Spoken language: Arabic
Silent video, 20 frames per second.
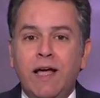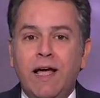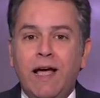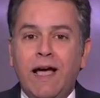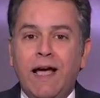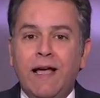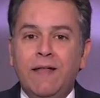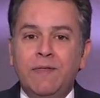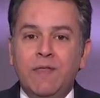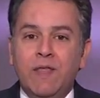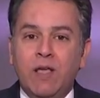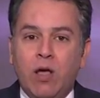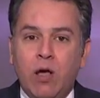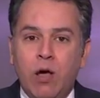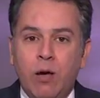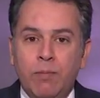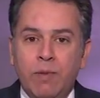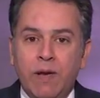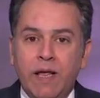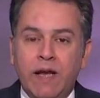عن
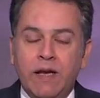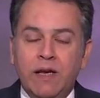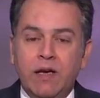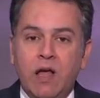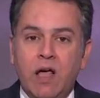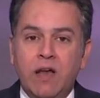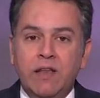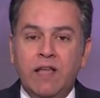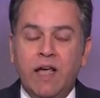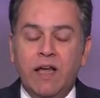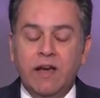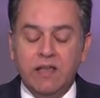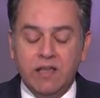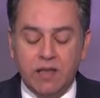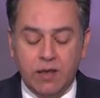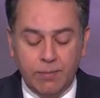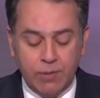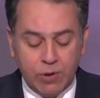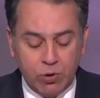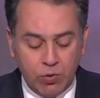قبل يعني النهارده
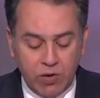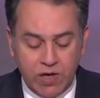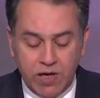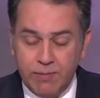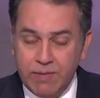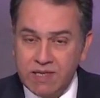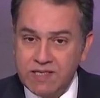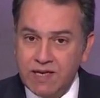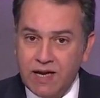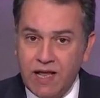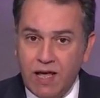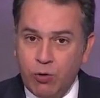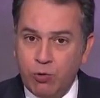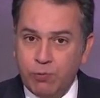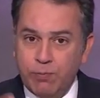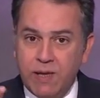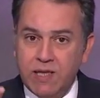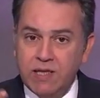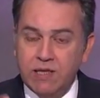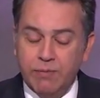حضرتك لما تقولي لي مثلا
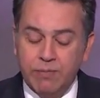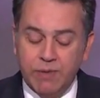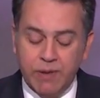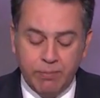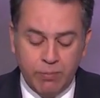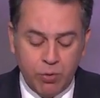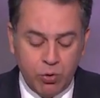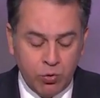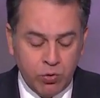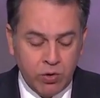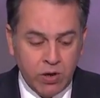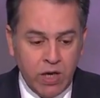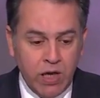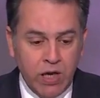هاخد بند من البنود